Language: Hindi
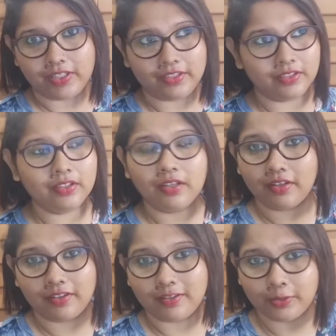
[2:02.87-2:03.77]
वाली
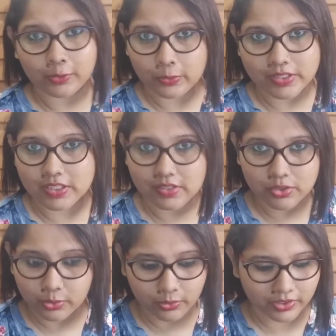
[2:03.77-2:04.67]
आ, कोई
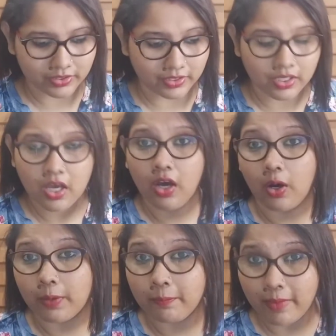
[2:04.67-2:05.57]
चीज़ होगी नहीं
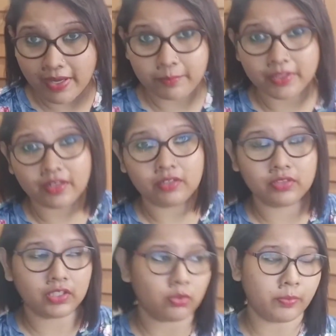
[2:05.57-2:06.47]
और मैं बनाने
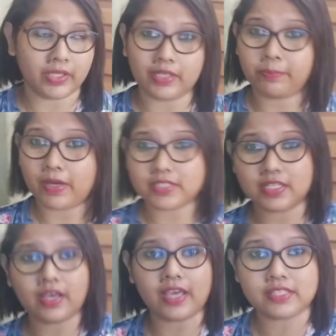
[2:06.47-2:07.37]
देखो मेरे पास
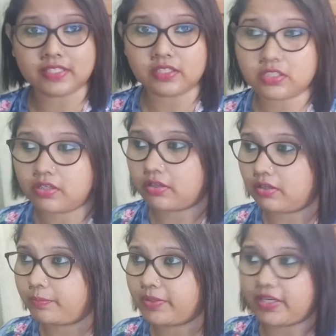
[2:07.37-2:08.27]
ना
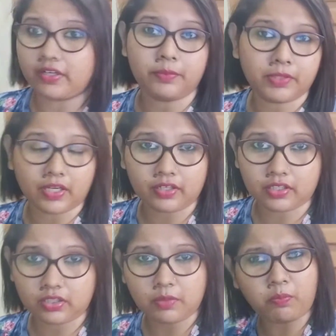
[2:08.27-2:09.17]
ऐसा बिरयानी बनाने
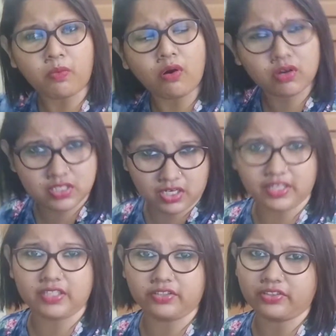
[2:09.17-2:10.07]
के लिए बहुत
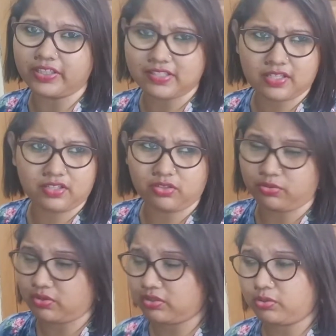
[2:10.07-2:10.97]
सारे इंग्रेडिएंट्स का
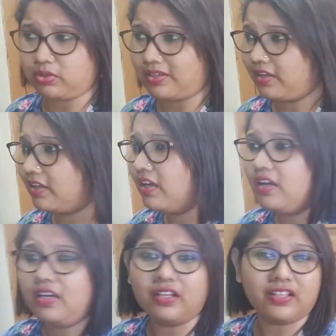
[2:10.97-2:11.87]
ज़रूरत होता है
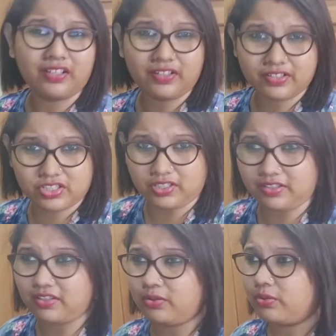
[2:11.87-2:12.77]
कर्ड
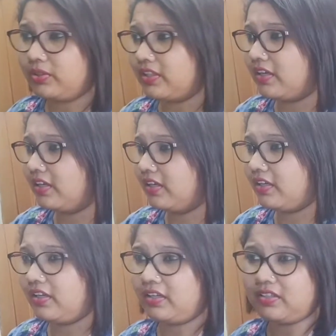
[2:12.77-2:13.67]
चाहिए होता
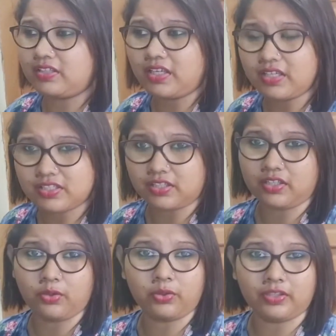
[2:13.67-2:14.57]
है ये
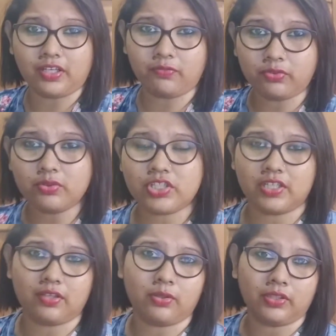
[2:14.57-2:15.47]
चाहिए होता है वो
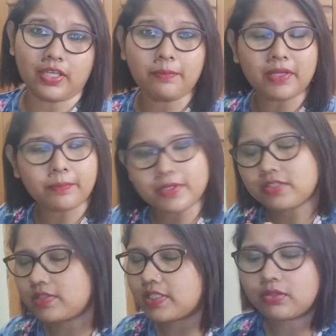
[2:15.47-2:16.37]
चाहिए होता है मेरे
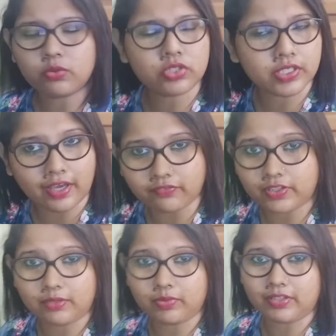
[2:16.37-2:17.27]
पास ऐसा कुछ
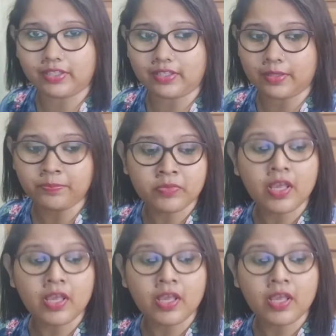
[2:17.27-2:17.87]
अवेलेबल नहीं है